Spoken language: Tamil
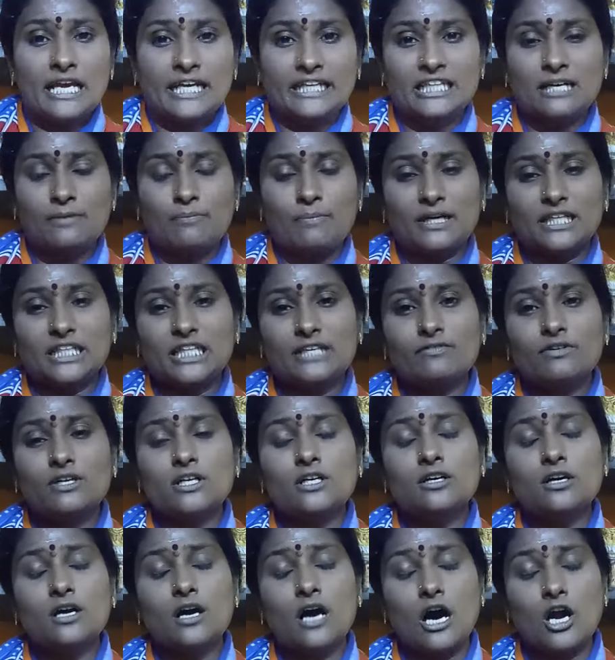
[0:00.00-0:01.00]
இந்த பதிவு
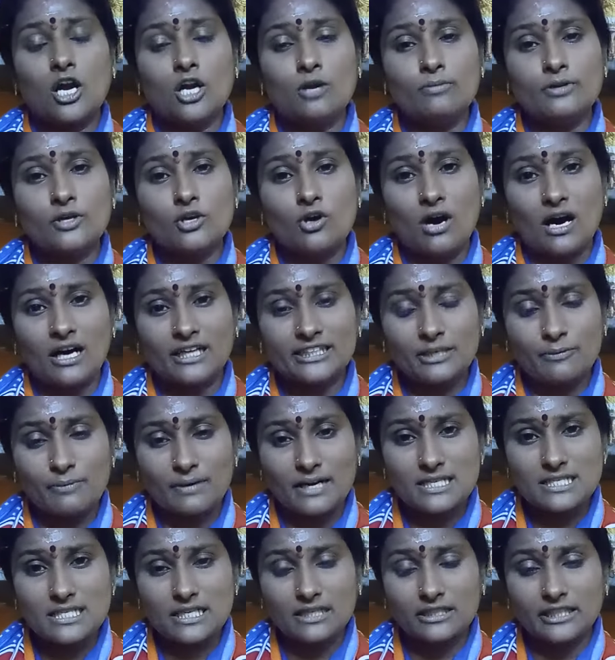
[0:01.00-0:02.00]
ஆழ்மிகு
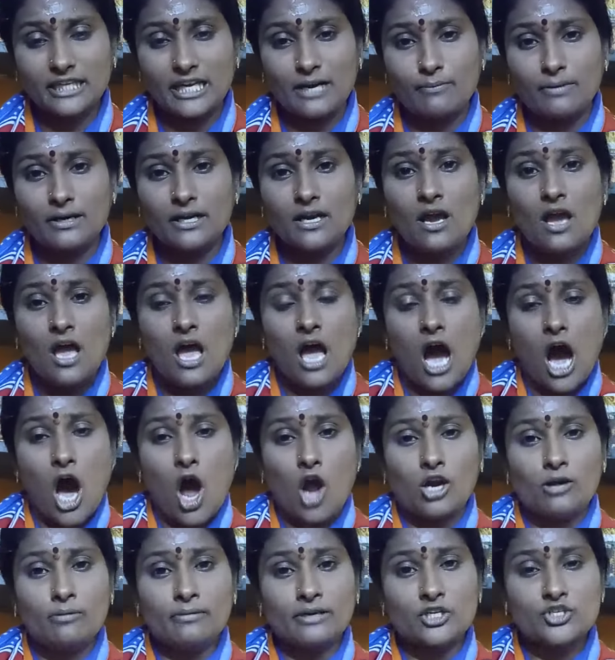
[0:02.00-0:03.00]
ஆதிபராசக்தி அம்மன்
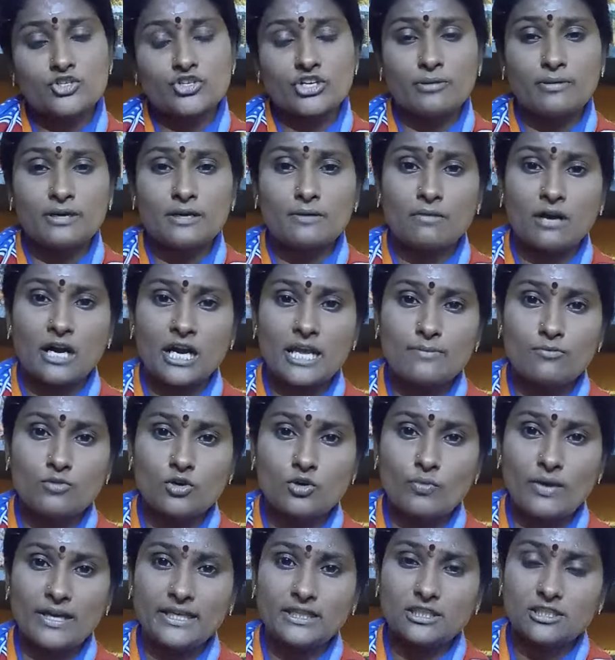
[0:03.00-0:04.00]
ஆழ்மிகு சிவபெருமானை
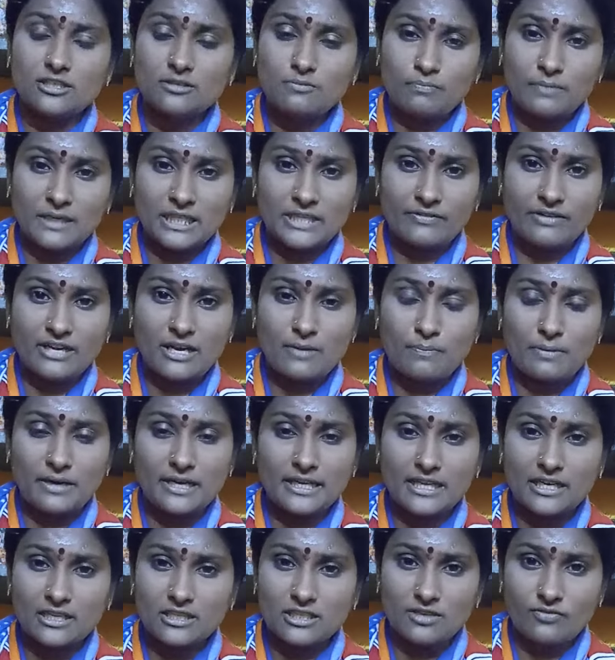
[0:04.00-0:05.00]
முன்வைத்து
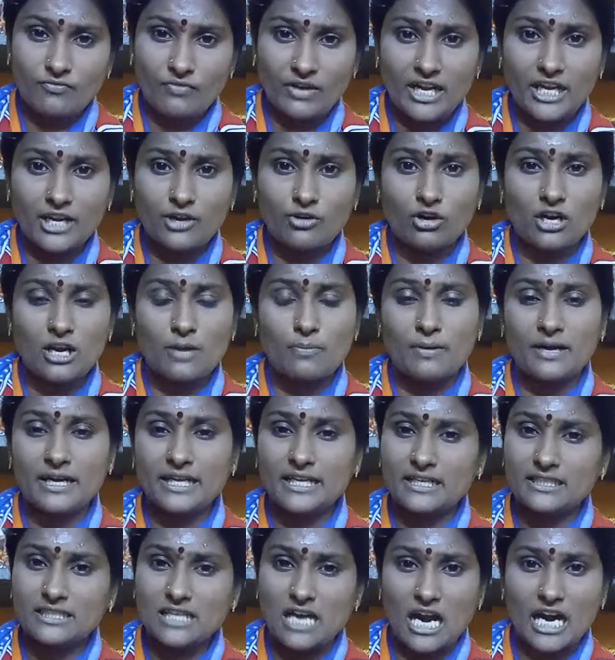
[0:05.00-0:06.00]
பதிவிடப்படுகிறது வேண்டிக்
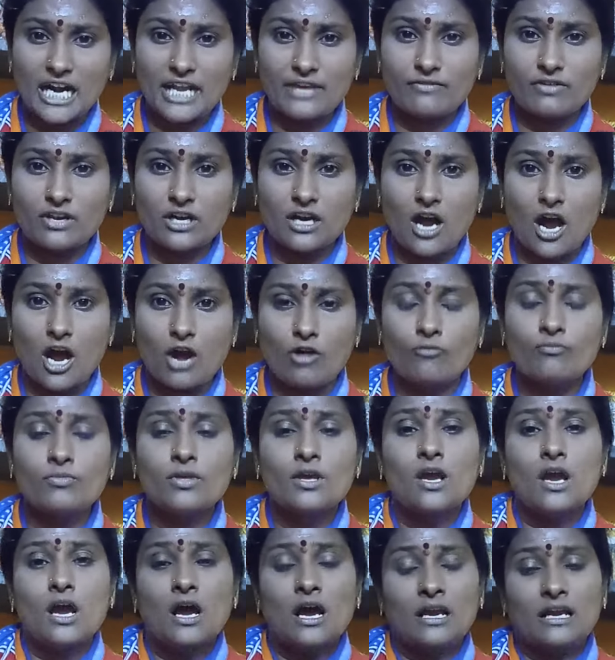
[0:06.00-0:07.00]
கொள்ளப்படுகிறது அனைவருக்காகவும்
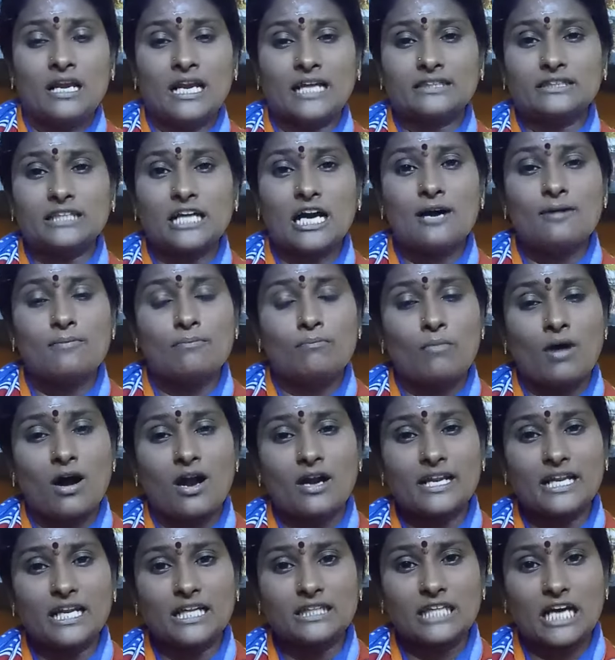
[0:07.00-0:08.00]
லட்டா
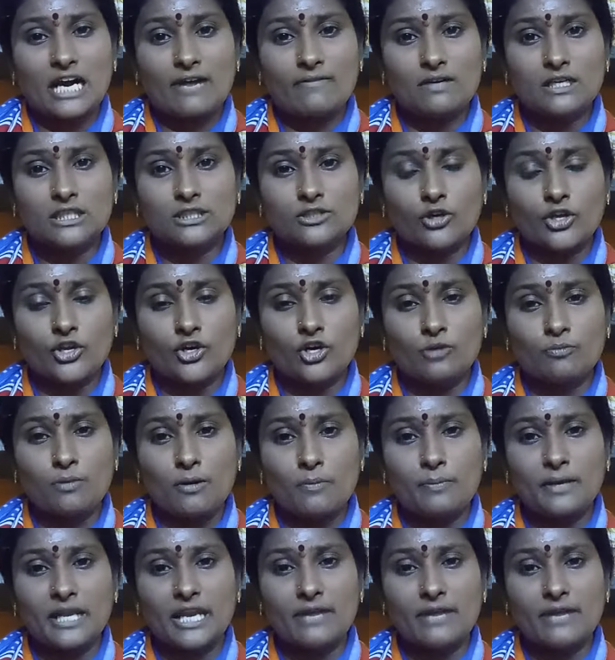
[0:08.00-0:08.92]
மாநில தகவல் தொழில்நுட்ப